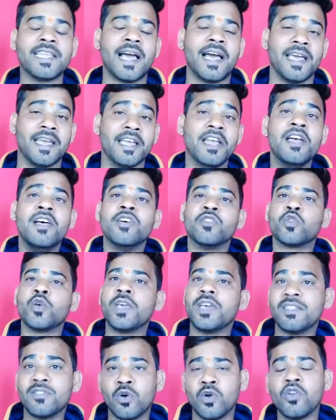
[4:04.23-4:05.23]
जाए तो
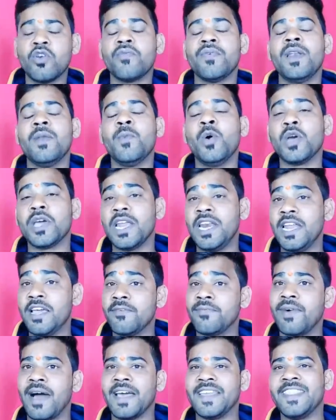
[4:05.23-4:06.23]
ये दोनों फिल्मों के लिए
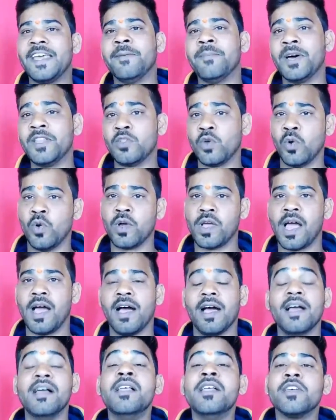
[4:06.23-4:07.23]
फ़ायदेमंद होगा
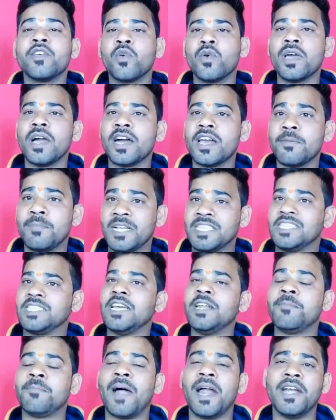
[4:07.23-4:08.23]
क्योंकि अगर
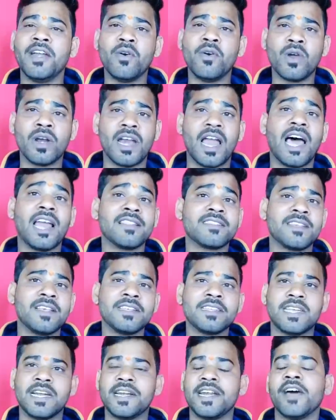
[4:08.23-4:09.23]
बच्चन पांडे और लाल सिंह
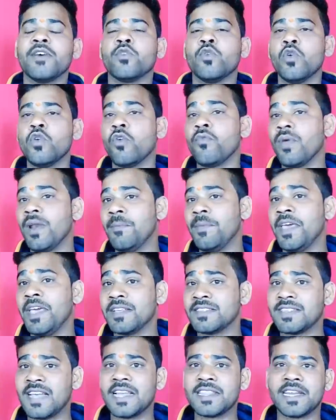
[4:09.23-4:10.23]
चड्डा दोनों फिल्में
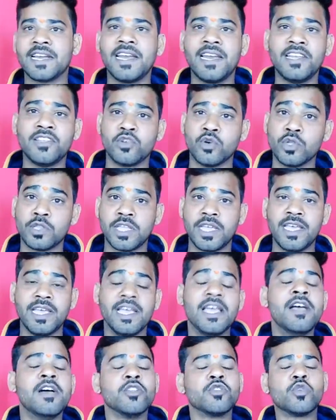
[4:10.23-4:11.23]
एक साथ रिलीज होती
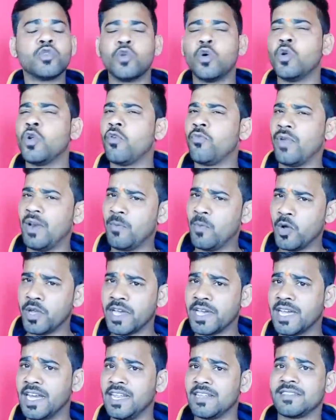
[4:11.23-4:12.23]
तो दोनों फिल्मों के
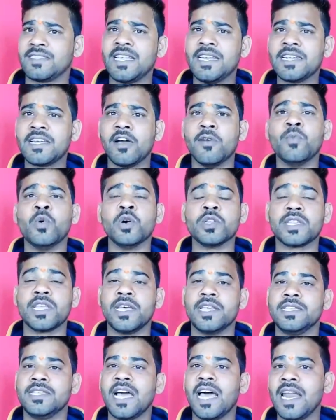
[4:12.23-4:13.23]
कलेक्शन कम
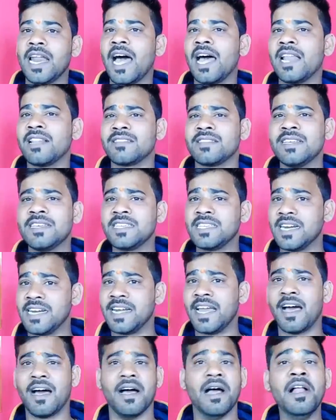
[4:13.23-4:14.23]
होते जहाँ लाल सिंह
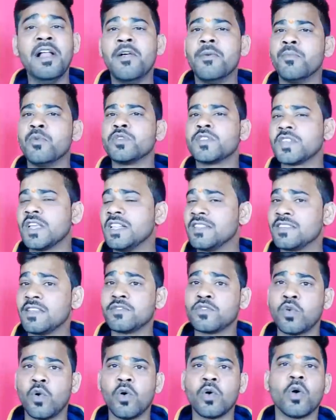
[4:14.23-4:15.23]
चड्डा मुश्किल से
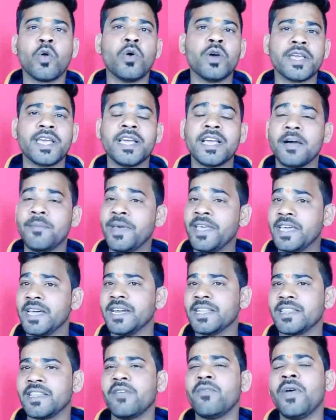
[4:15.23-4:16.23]
सौ करोड़ की कमाई
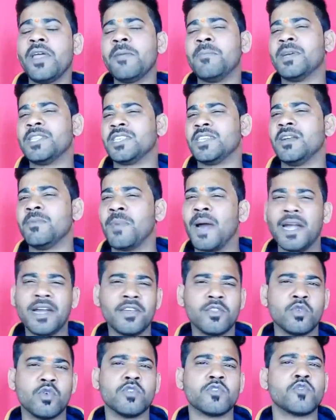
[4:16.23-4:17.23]
करती वही बच्चन पांडे
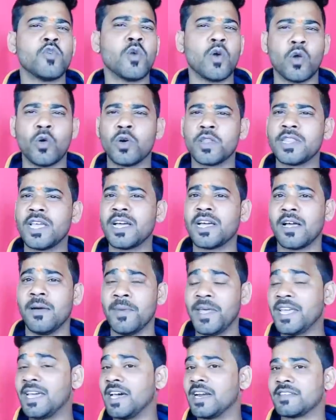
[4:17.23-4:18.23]
दो करोड़ तक
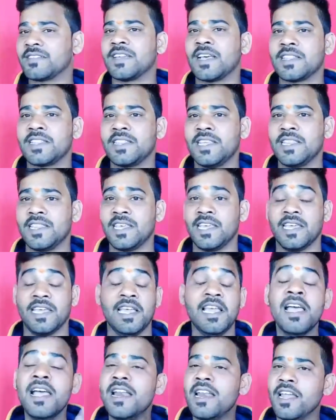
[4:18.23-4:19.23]
कमाई कर सकती थी
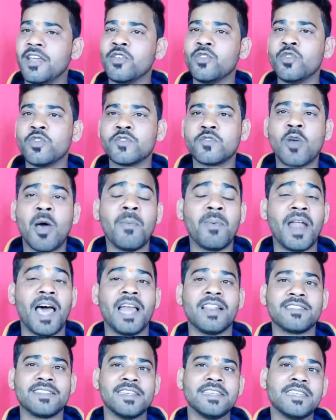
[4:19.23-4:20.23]
लेकिन दोस्तों अब
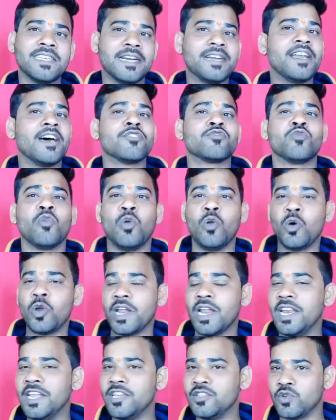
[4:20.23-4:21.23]
लाल सिंह चड्डा सोलो
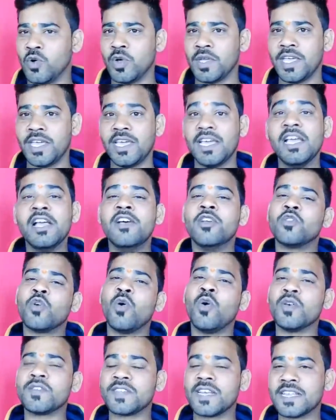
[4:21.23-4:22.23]
रिलीज होगी तो
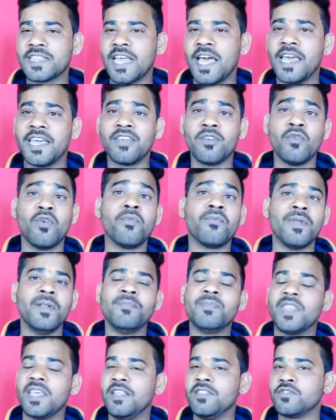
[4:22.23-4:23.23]
हो सकता है कि वो फिल्म
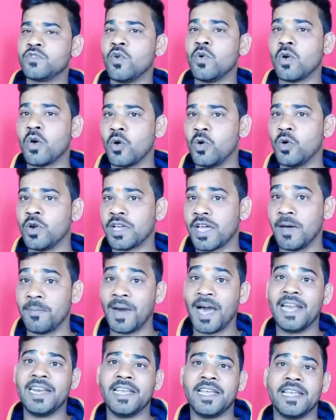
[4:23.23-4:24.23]
तीन सौ करोड़
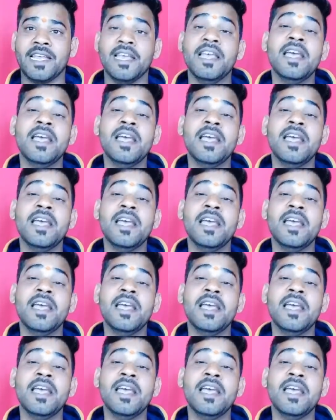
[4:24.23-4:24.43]
कमा ले